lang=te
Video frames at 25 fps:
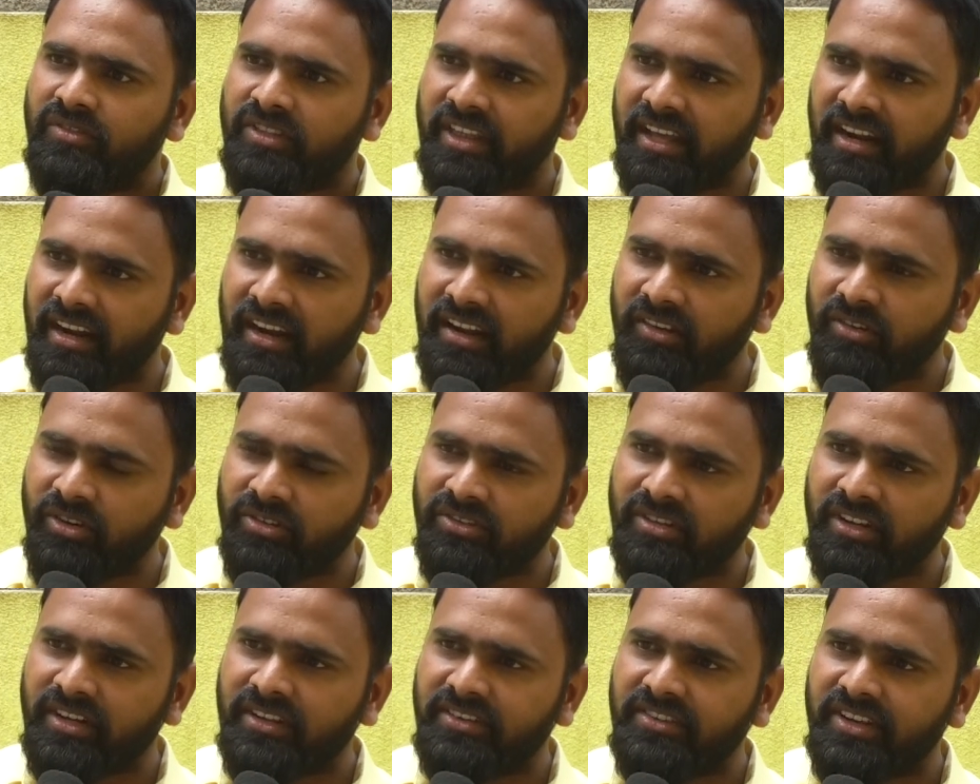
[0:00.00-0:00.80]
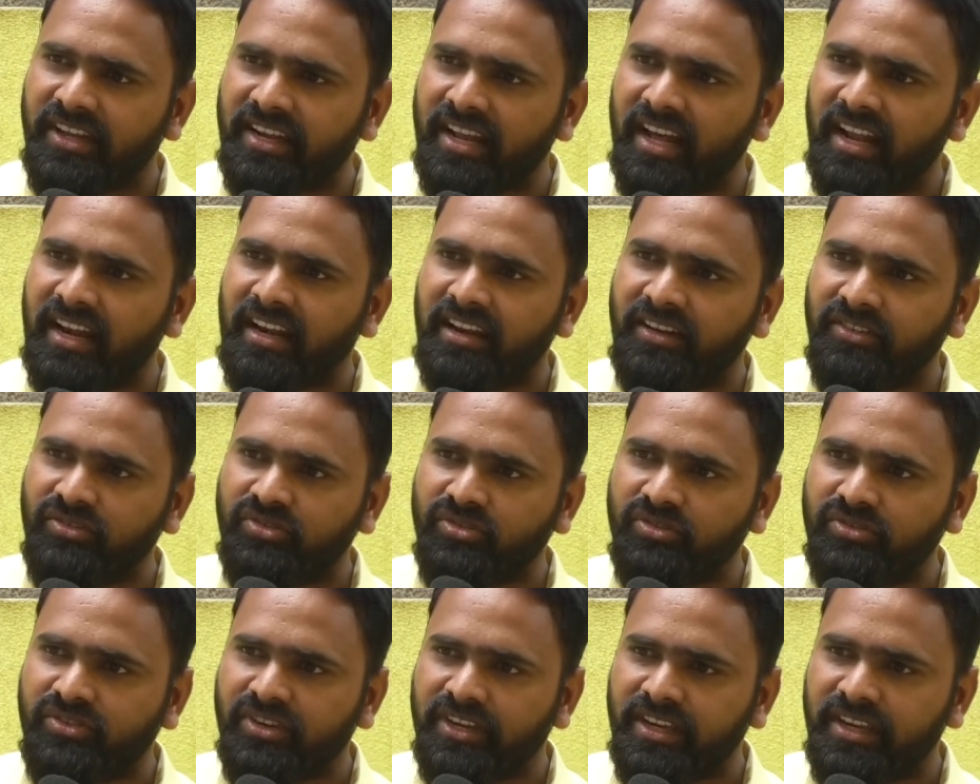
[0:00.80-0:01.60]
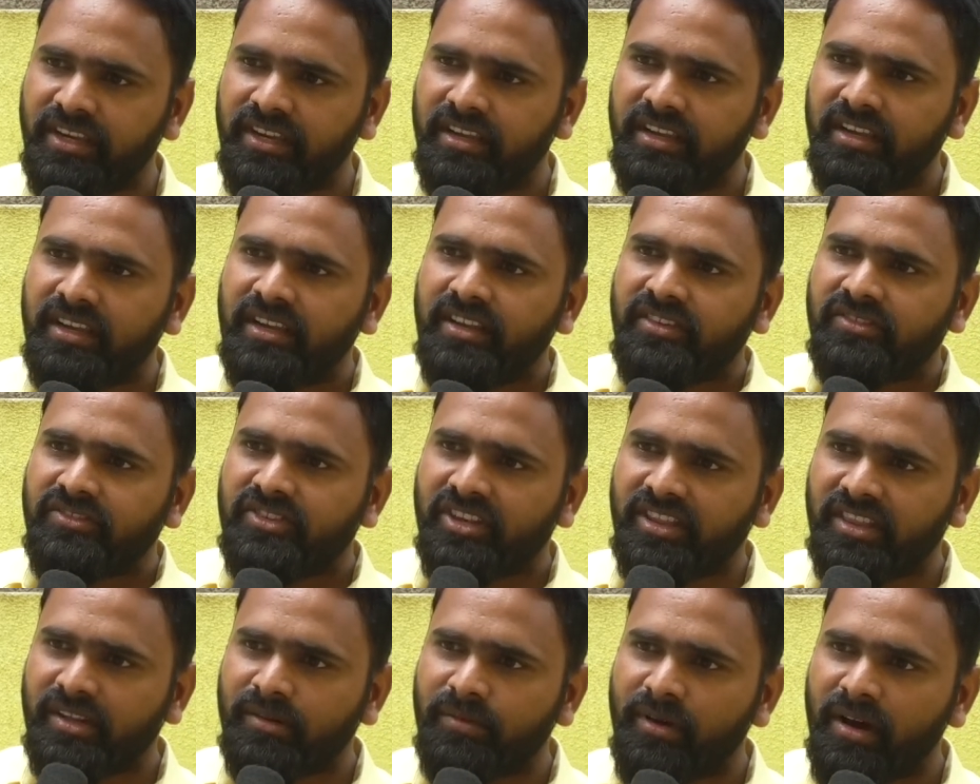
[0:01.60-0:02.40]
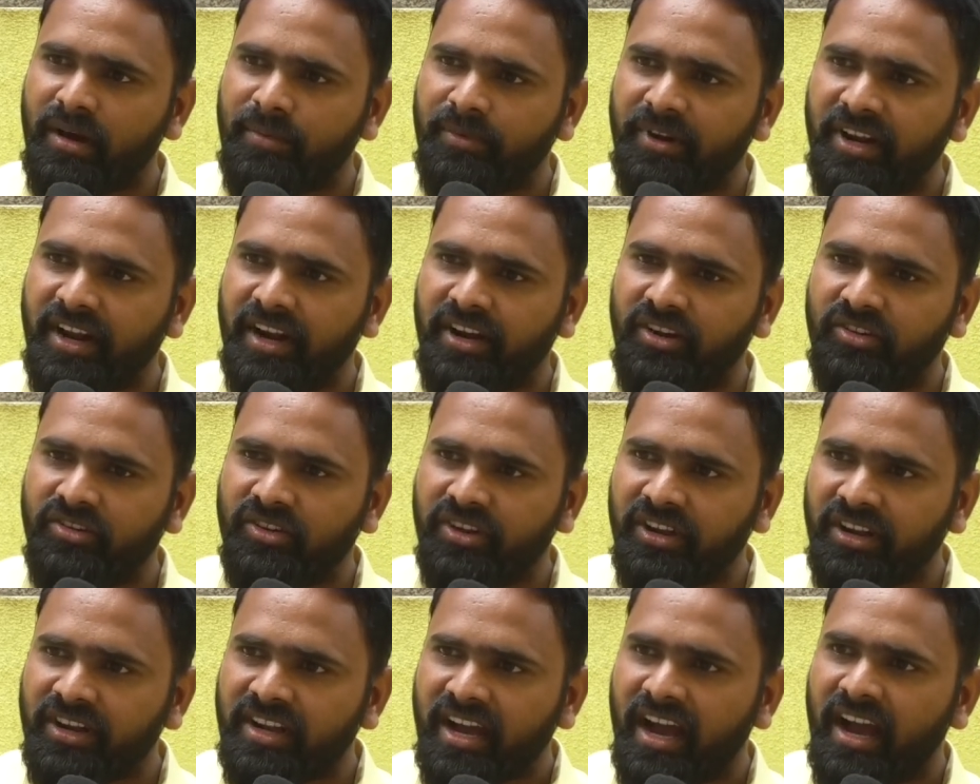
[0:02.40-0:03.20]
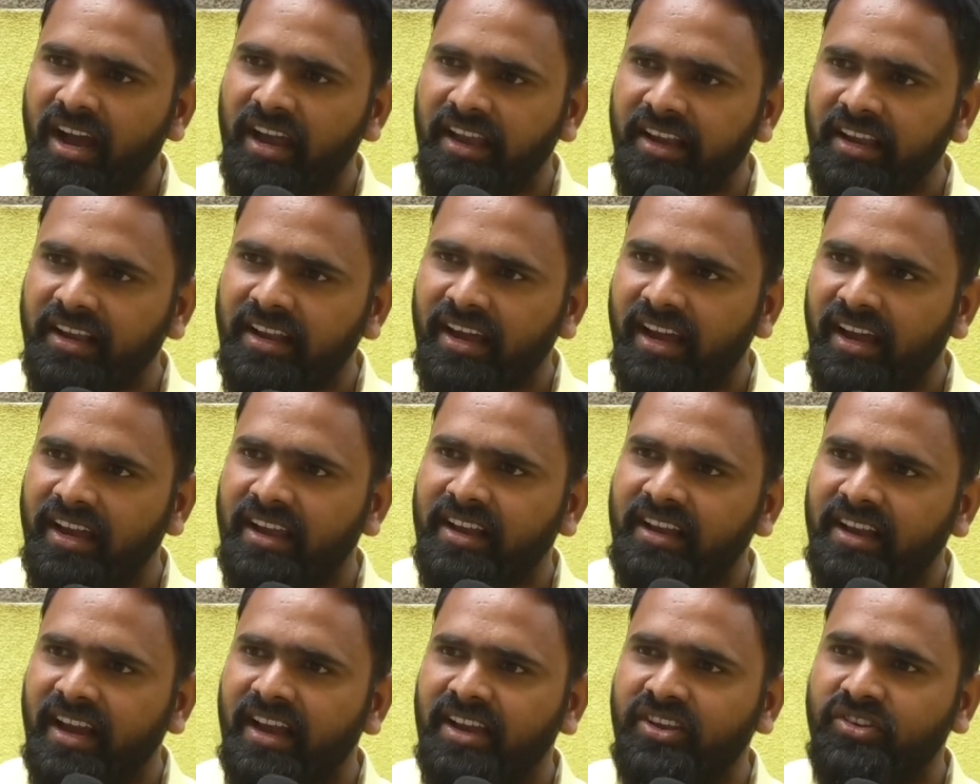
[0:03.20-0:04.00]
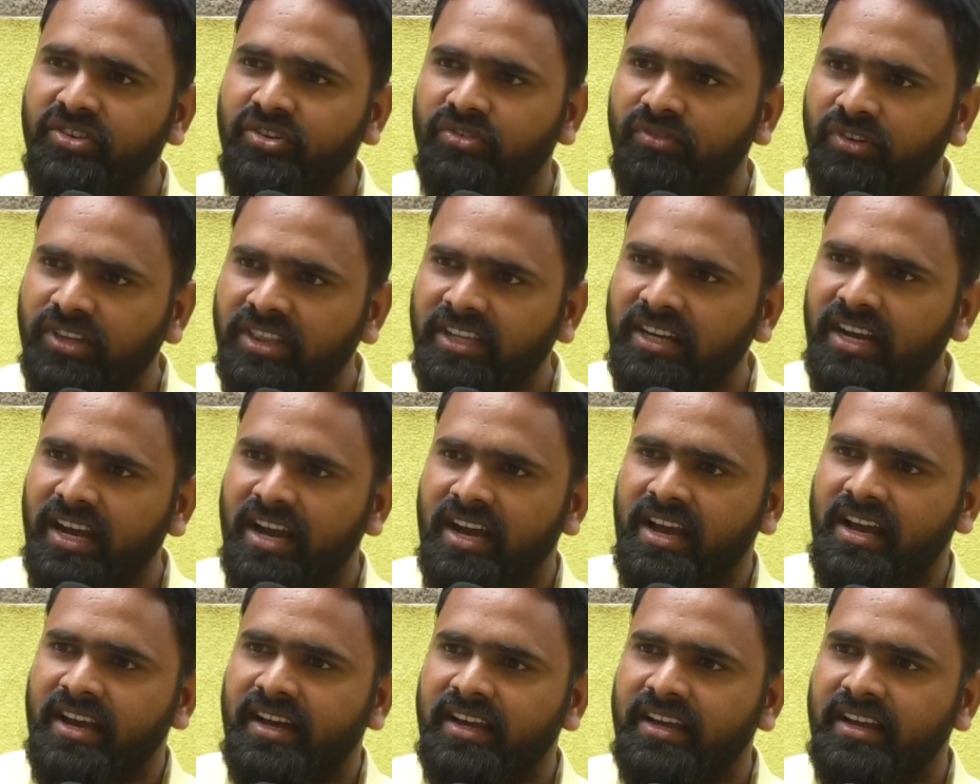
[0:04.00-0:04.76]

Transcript: తరలి వస్తున్న జనాలను చూసి చంద్రబాబు నాయుడు ఇంకా ఇంకా ఇంకా యువతగా